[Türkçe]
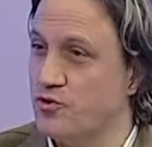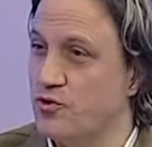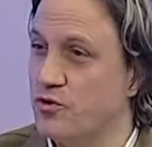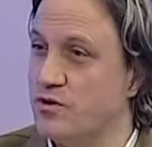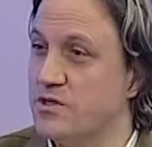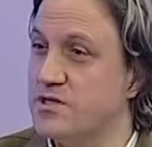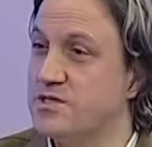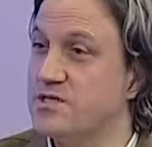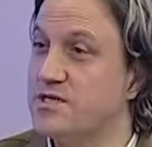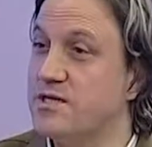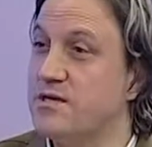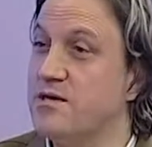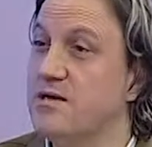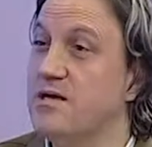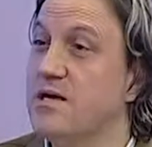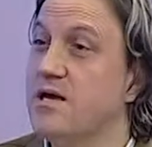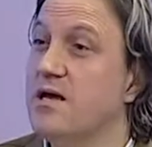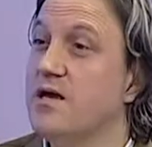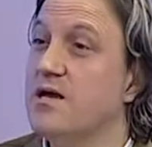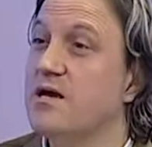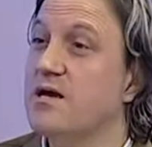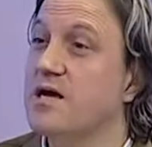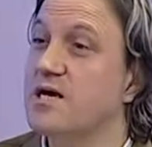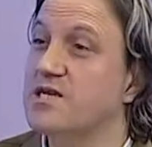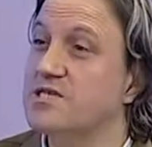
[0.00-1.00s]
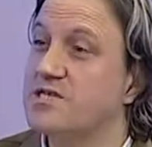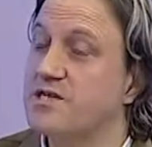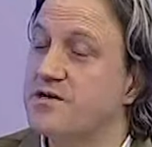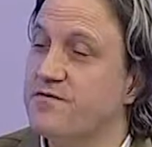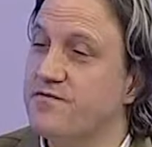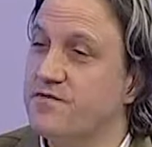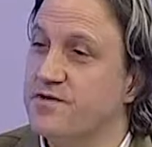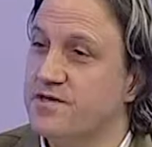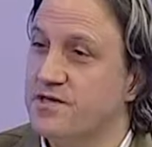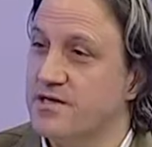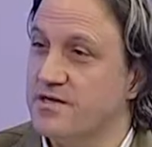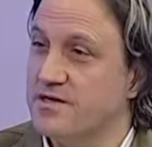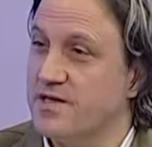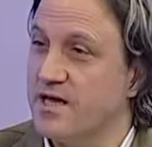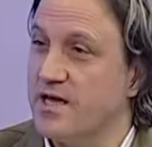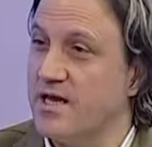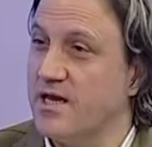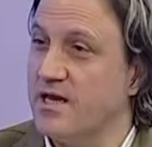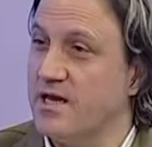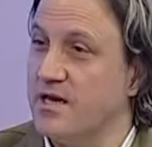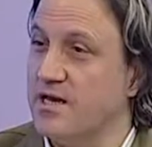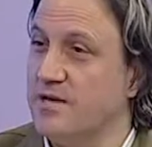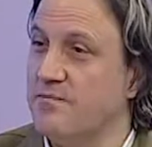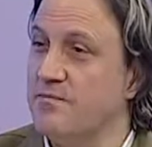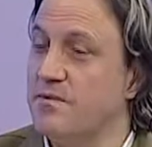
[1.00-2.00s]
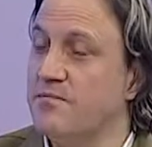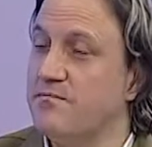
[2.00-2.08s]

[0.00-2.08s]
Dolayısıyla kasık fıtığına eğilim,